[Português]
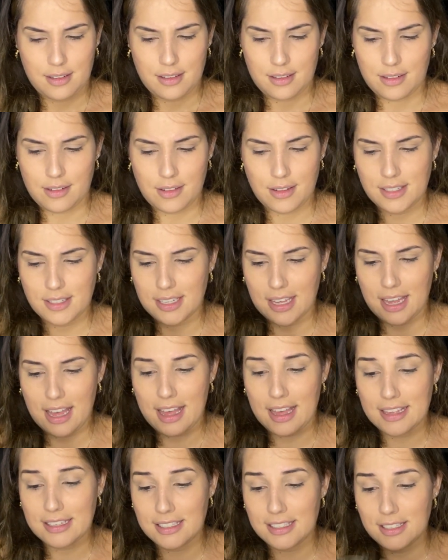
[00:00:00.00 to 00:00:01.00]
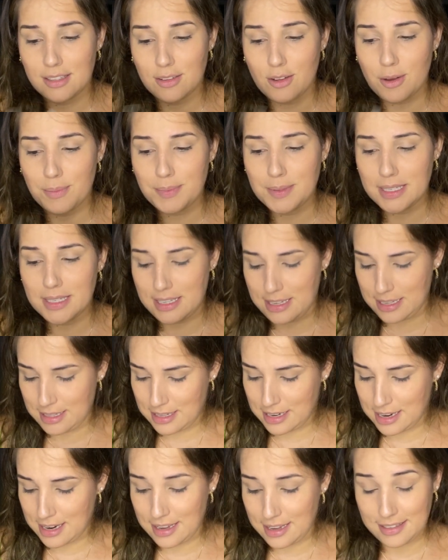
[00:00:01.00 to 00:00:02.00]
Nossa, a sinopse aqui
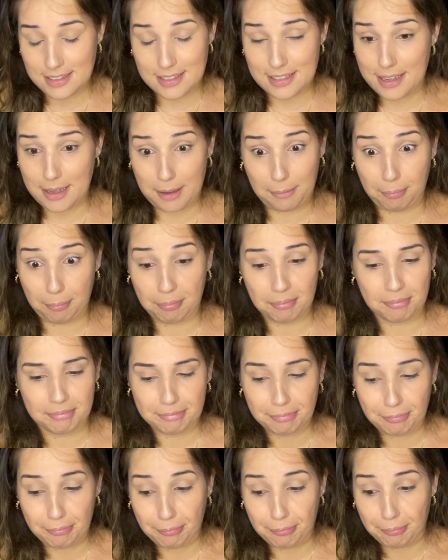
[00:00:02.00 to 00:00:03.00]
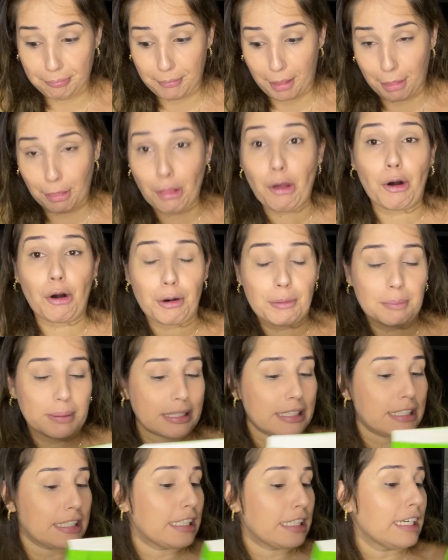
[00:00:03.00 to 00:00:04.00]
atrás é
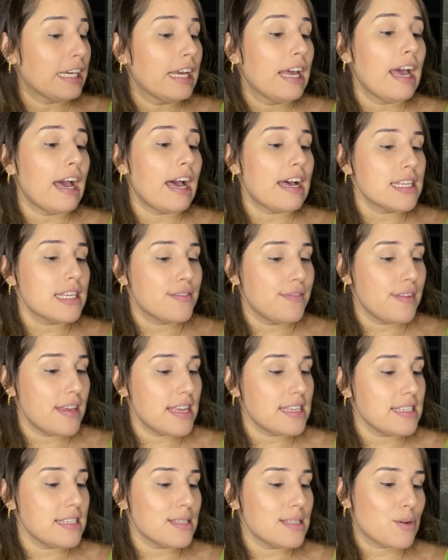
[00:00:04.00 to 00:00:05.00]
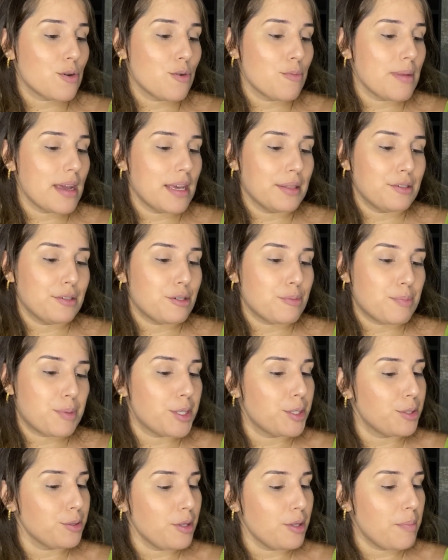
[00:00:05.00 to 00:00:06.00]
enorme. Às vezes, com medo de
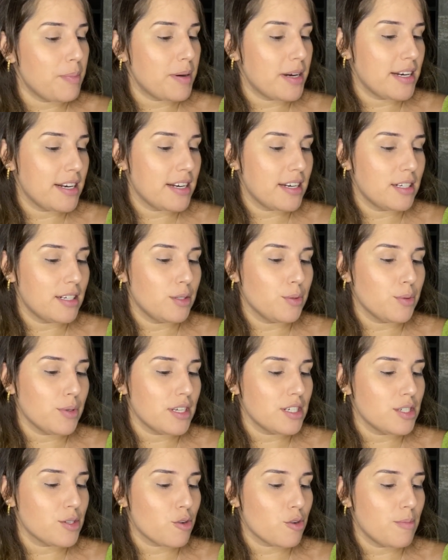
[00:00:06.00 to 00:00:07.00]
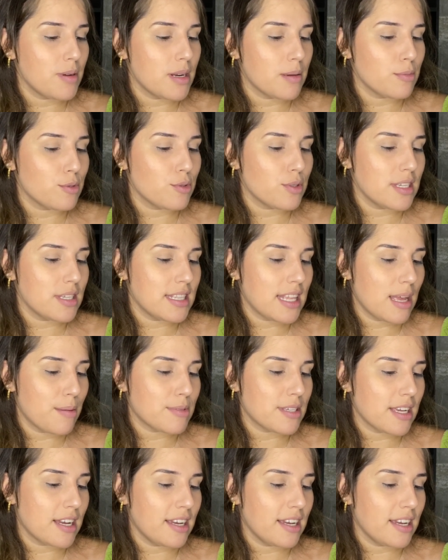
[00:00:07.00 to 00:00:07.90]
pôr tudo a perder, nunca descobrimos o que temos a